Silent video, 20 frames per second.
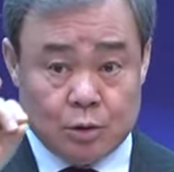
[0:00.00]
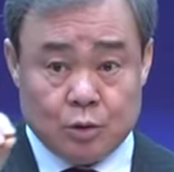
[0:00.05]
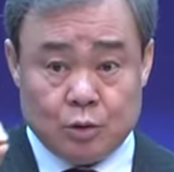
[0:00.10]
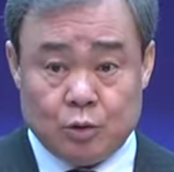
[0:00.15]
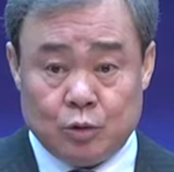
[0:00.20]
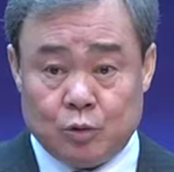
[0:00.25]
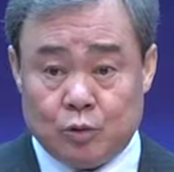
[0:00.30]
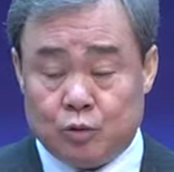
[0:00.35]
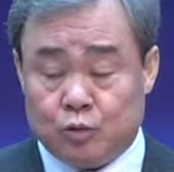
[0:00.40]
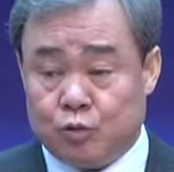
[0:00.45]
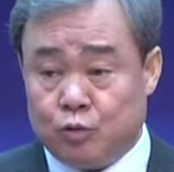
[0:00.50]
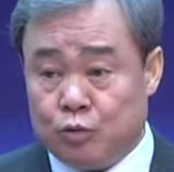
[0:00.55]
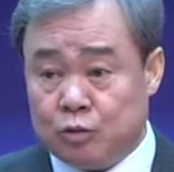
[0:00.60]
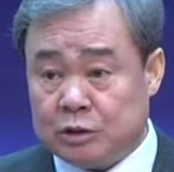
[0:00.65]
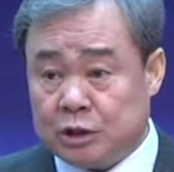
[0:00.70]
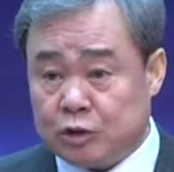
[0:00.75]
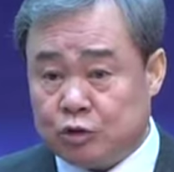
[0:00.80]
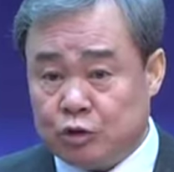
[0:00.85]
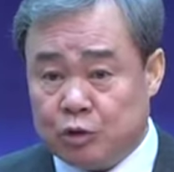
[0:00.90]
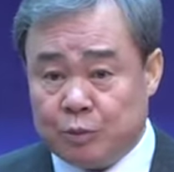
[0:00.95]
두 글자
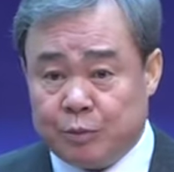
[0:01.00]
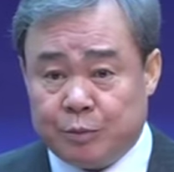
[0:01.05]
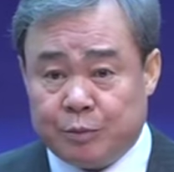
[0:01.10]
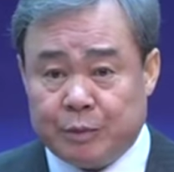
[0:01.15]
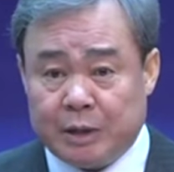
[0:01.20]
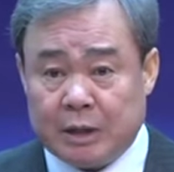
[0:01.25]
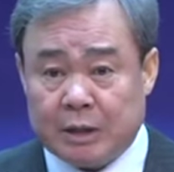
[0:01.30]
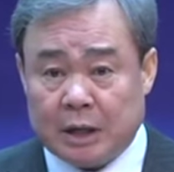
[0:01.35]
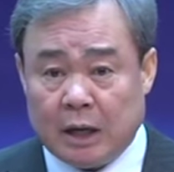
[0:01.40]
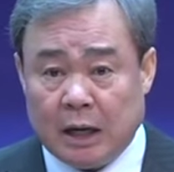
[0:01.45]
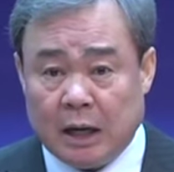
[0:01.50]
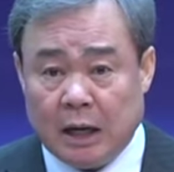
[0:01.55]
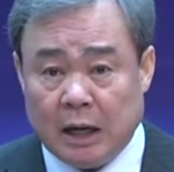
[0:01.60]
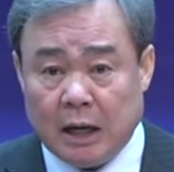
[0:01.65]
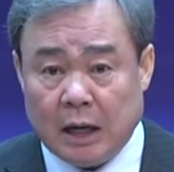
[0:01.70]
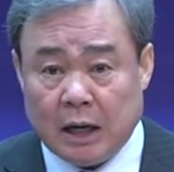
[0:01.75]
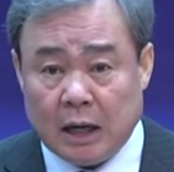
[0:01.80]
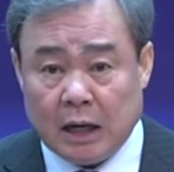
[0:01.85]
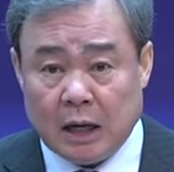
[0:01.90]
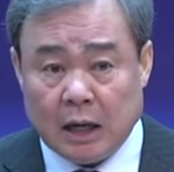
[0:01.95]
줄이면 뭘까?
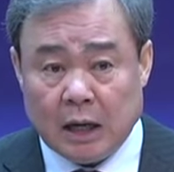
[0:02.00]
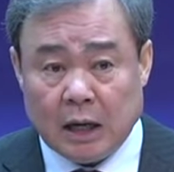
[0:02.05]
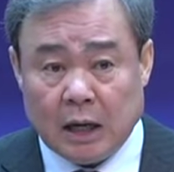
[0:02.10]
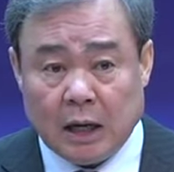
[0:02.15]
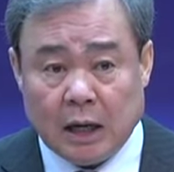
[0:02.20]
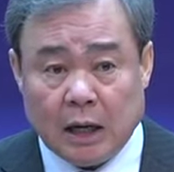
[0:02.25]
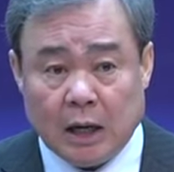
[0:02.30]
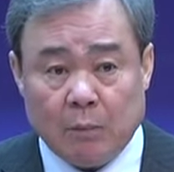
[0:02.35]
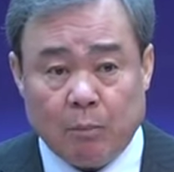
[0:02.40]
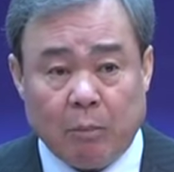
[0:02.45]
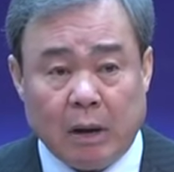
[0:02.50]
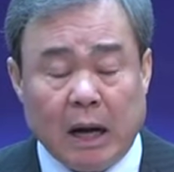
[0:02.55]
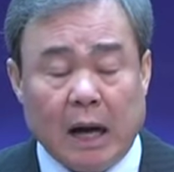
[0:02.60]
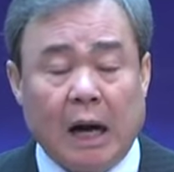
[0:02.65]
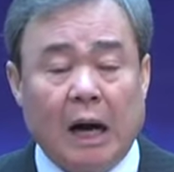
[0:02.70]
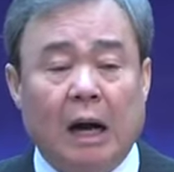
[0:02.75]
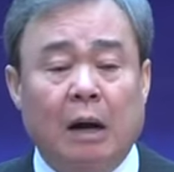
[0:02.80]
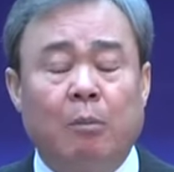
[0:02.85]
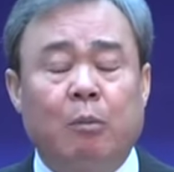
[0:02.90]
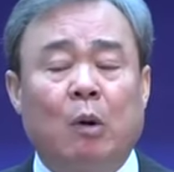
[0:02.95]

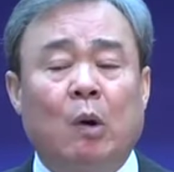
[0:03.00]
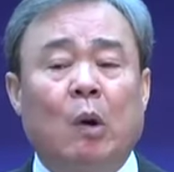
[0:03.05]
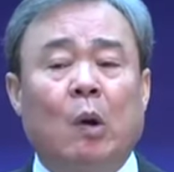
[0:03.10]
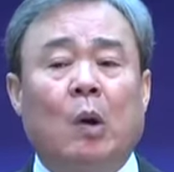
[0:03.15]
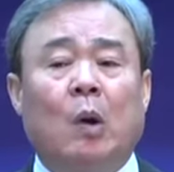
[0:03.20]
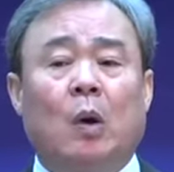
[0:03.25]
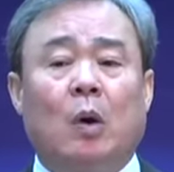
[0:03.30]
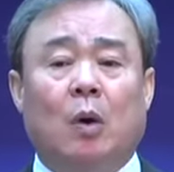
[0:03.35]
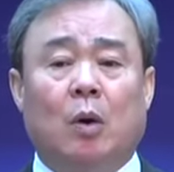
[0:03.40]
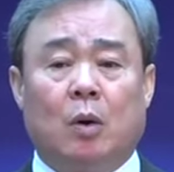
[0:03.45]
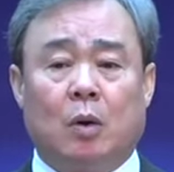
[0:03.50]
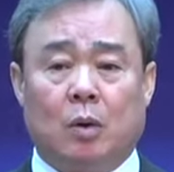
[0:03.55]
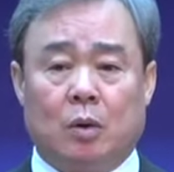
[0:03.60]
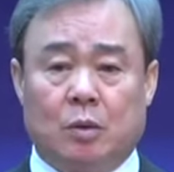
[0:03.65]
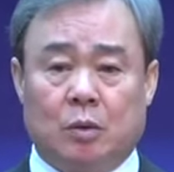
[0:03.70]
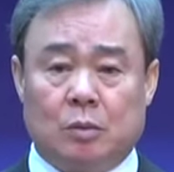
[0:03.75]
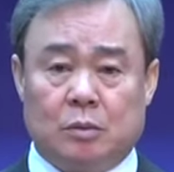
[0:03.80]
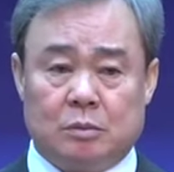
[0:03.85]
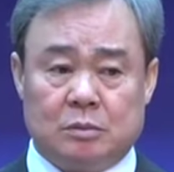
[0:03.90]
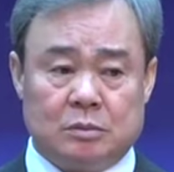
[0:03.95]
바보.
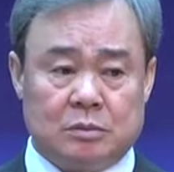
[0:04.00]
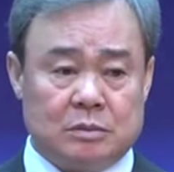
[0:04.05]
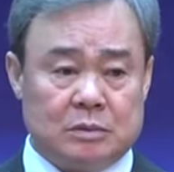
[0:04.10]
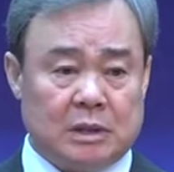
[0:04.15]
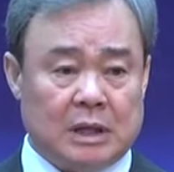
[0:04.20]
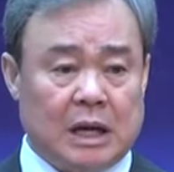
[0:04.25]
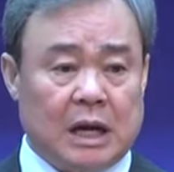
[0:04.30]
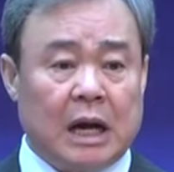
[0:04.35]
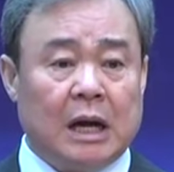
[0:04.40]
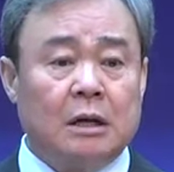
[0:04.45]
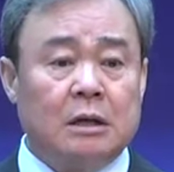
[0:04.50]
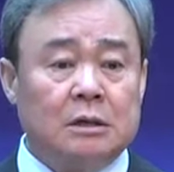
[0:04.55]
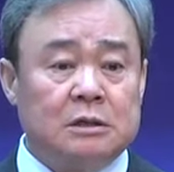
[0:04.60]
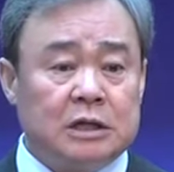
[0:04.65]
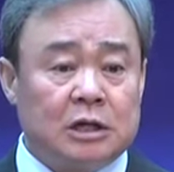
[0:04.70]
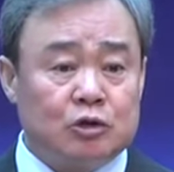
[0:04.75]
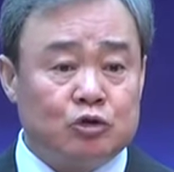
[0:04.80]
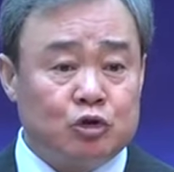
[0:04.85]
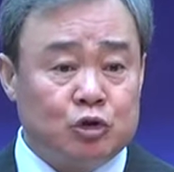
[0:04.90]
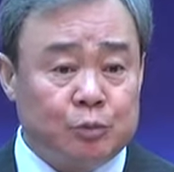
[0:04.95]
한 글자
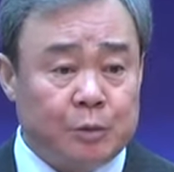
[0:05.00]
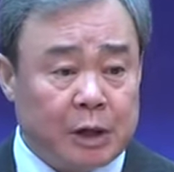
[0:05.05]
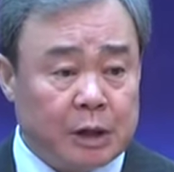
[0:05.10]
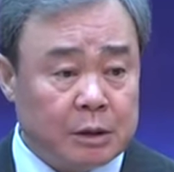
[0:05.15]
줄이면